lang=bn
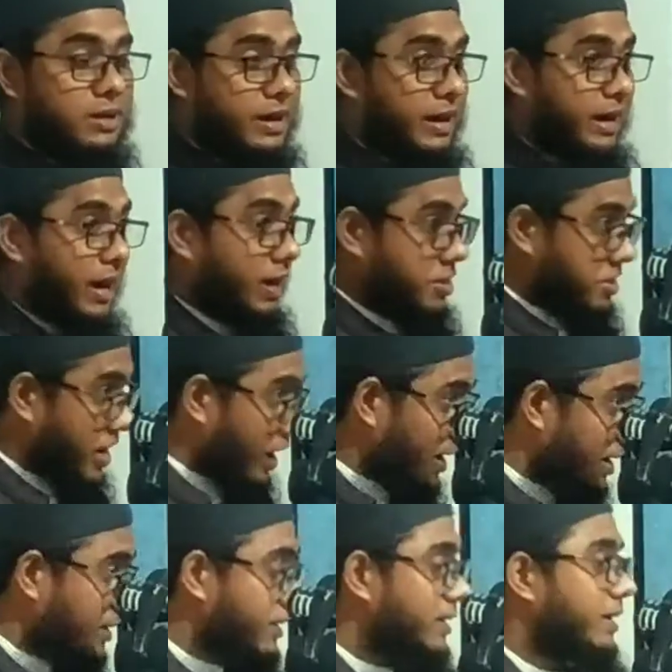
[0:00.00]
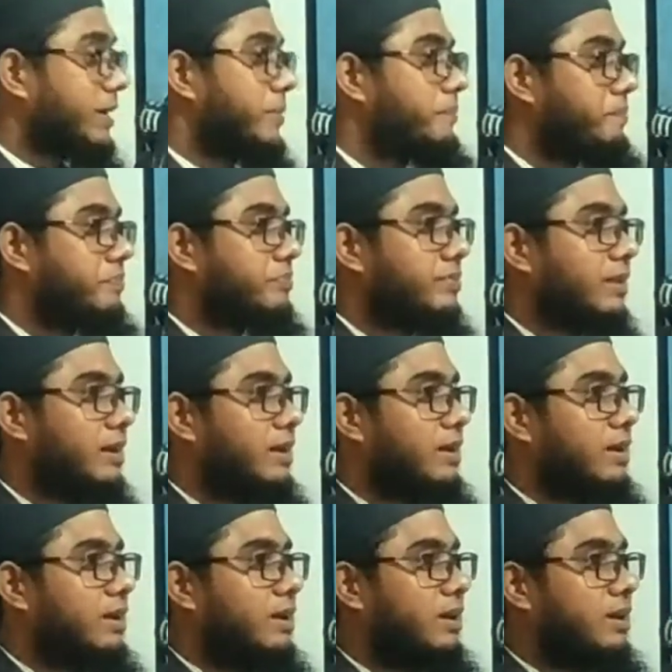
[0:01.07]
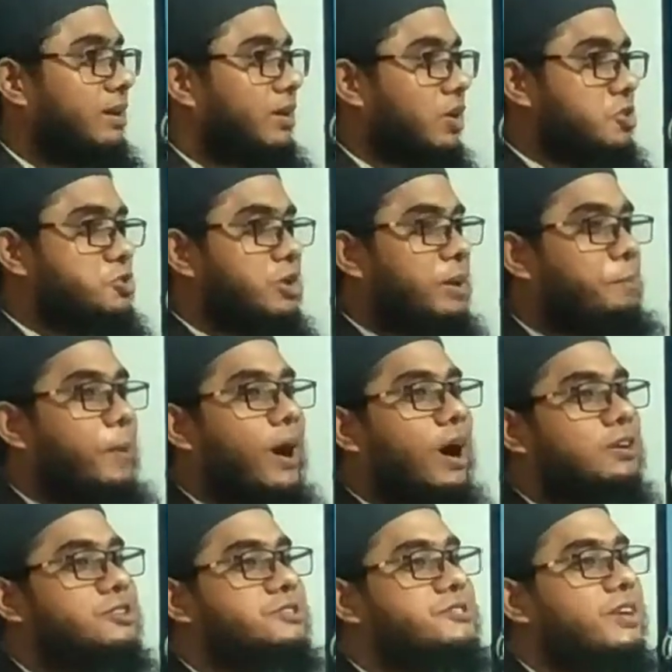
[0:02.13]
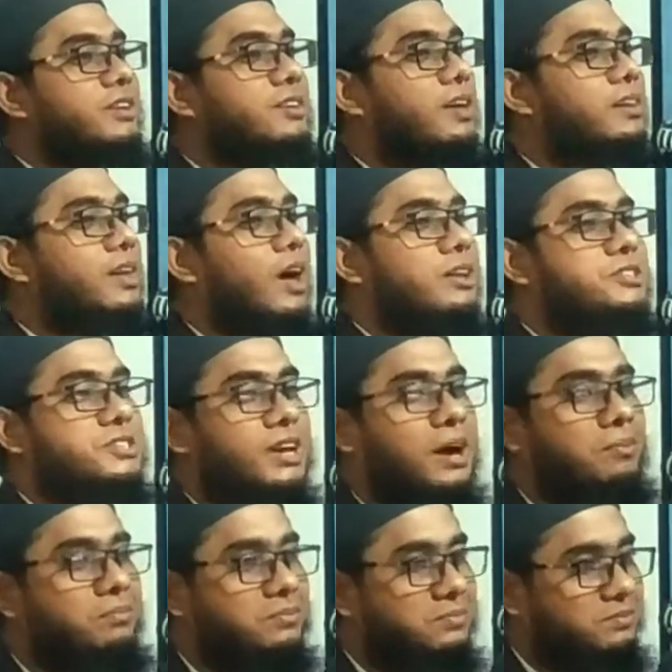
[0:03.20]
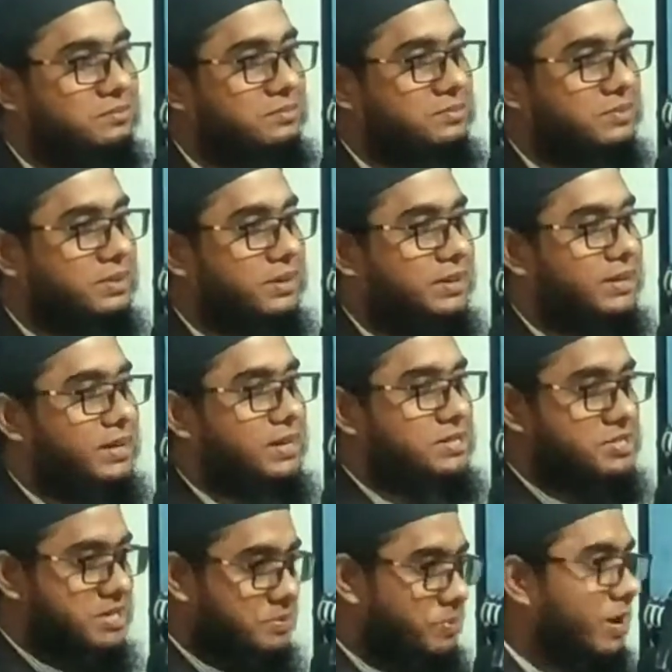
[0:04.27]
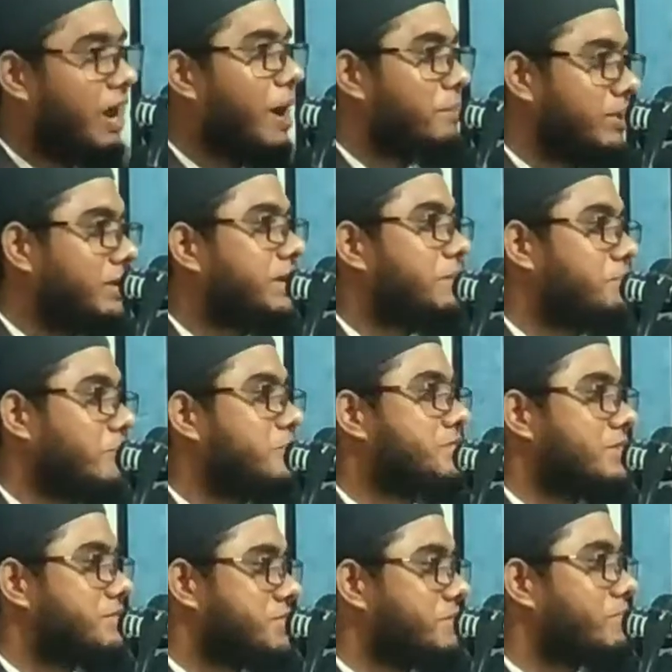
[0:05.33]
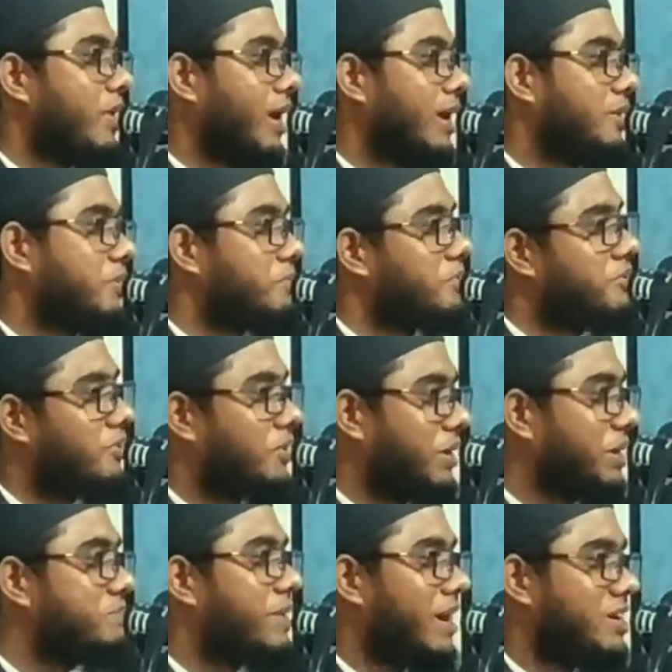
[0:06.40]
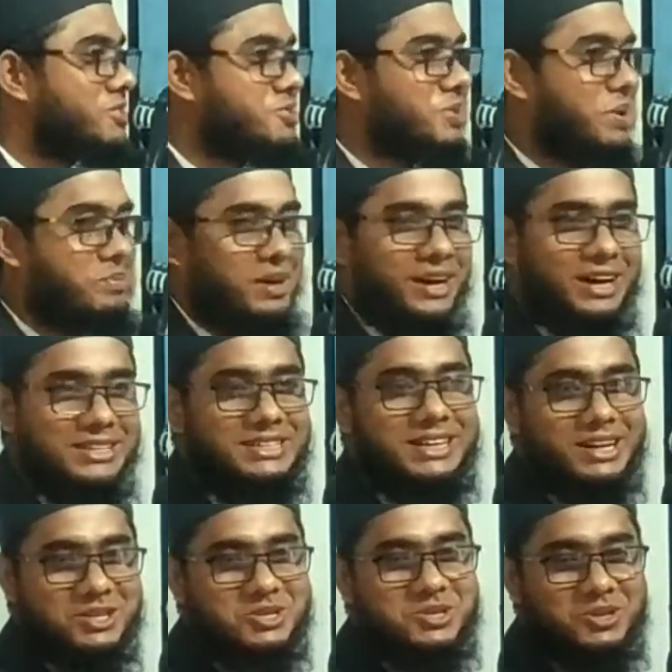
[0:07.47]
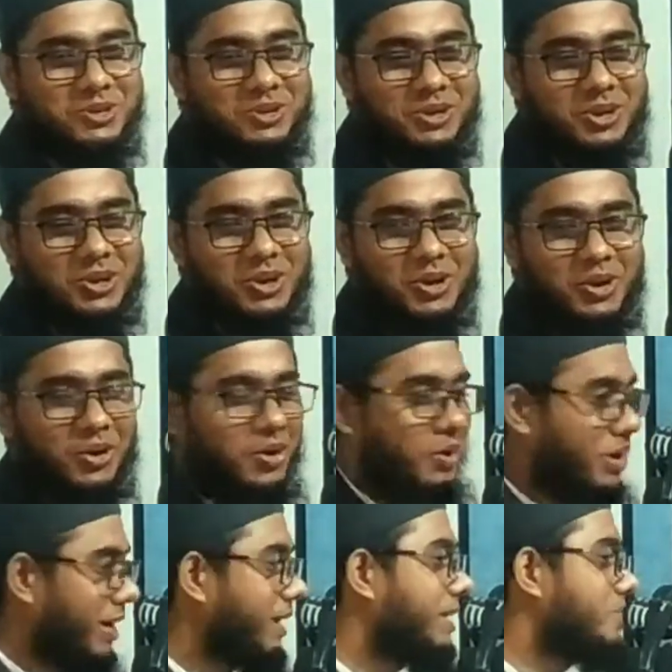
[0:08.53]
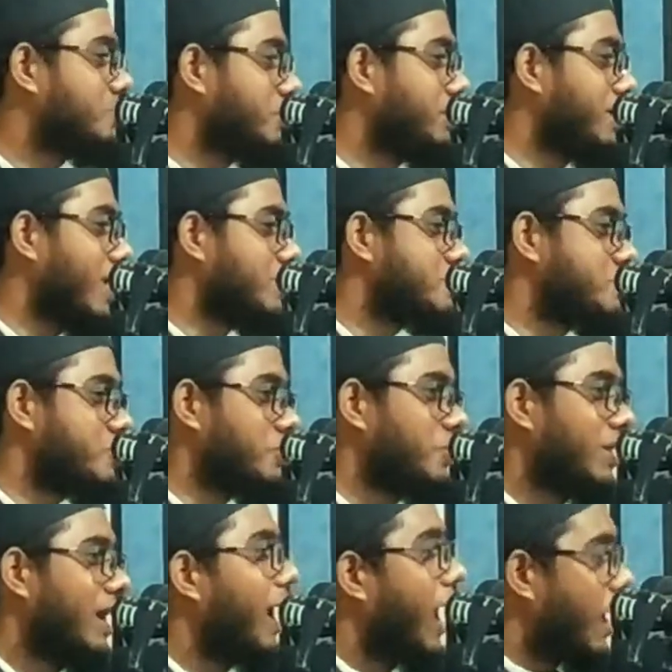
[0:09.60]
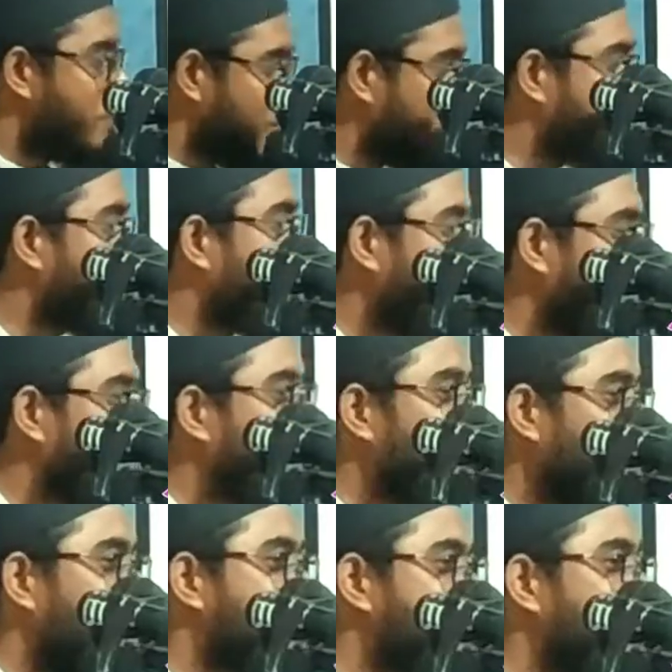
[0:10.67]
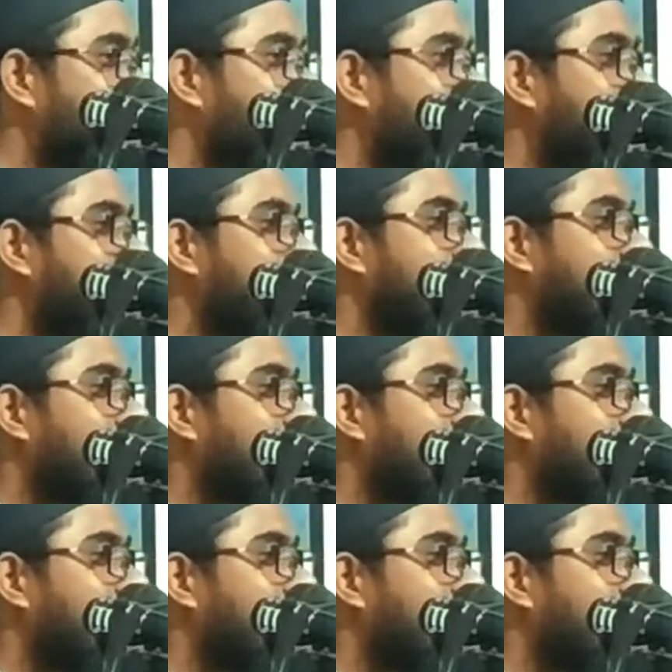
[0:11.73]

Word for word: এক সাক্ষাতে রসুল পাক সাল্লা ইসলাম জিবরিল আমিনকে বলছেন জিব্রাইল তুমি তো অনেকবার আসছো আমার কাছে আসছো অনেক কিছু নিয়ে আসছো আমার পরে কি তুমি আসবে পৃথিবীতে